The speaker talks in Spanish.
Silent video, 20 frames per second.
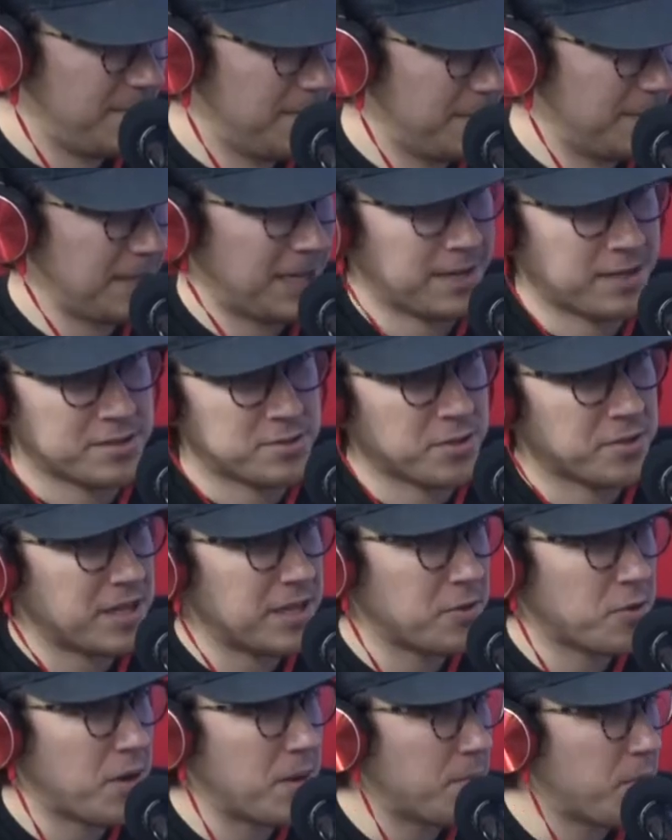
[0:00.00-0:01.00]
La razón
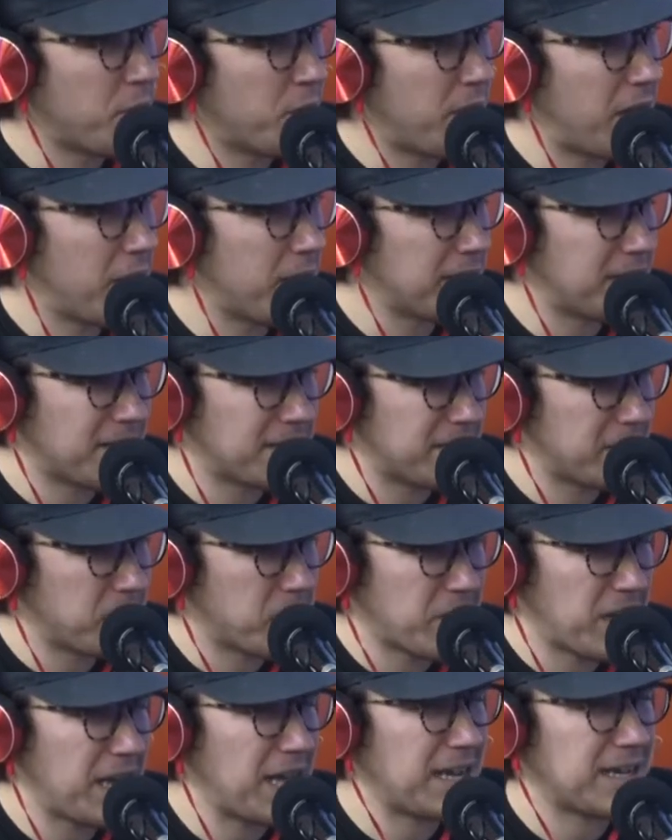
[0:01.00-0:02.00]
que no hemos jugado esta
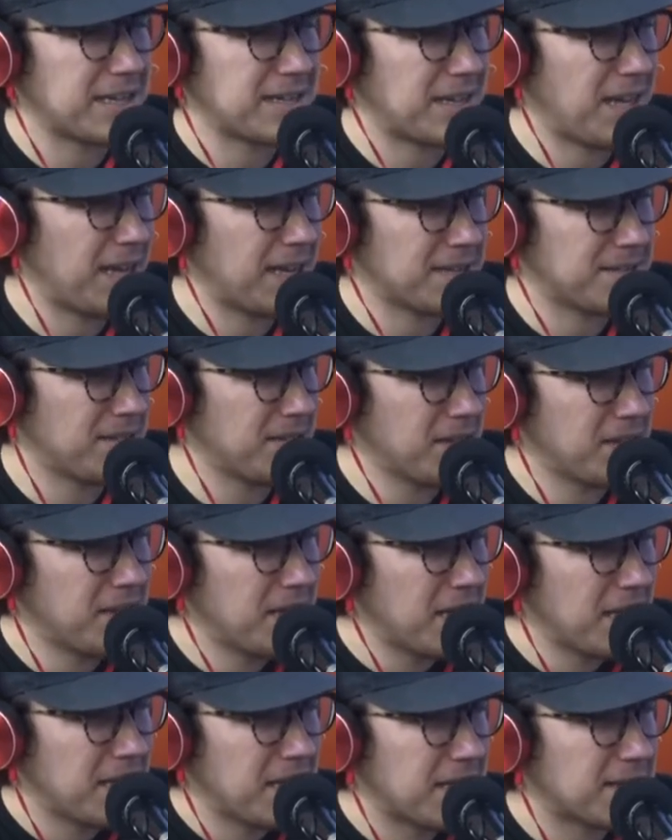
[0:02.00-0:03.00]
temporada es que ese,
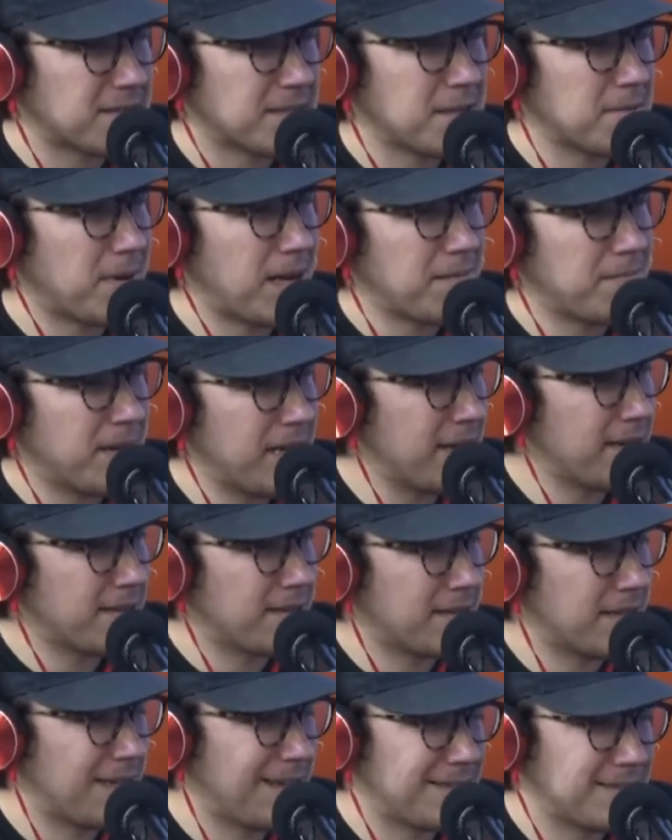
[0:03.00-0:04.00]
ese
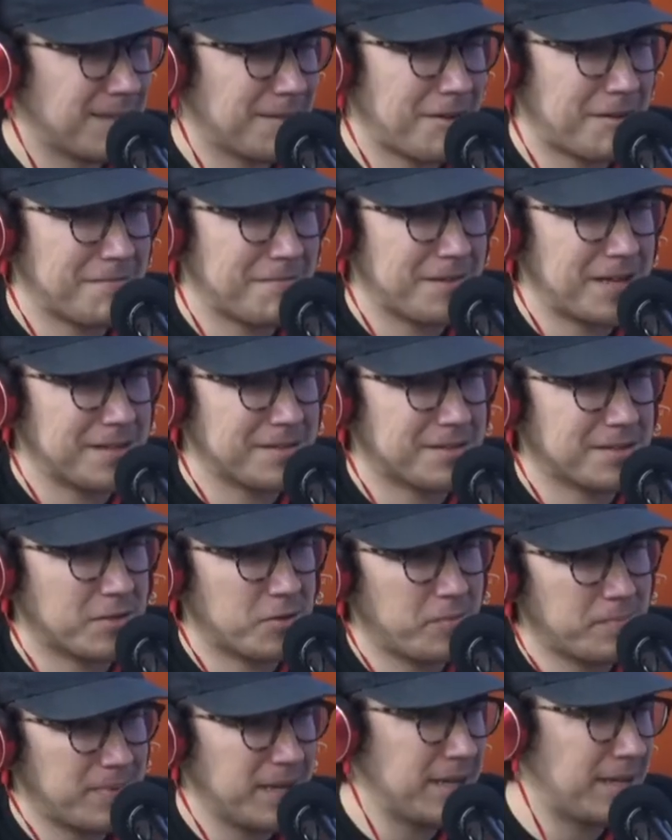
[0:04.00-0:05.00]
Valverde, ese Valverde se
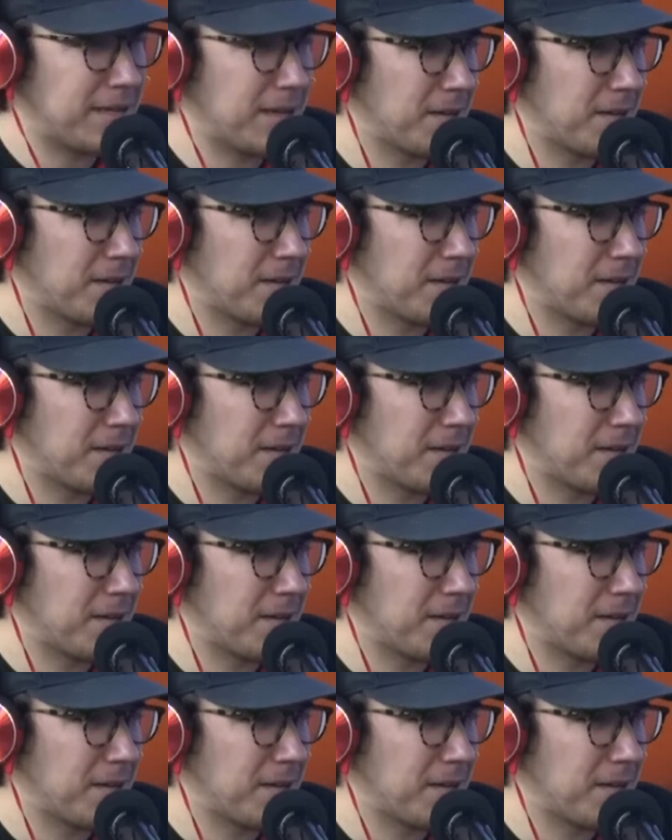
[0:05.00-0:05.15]
complica,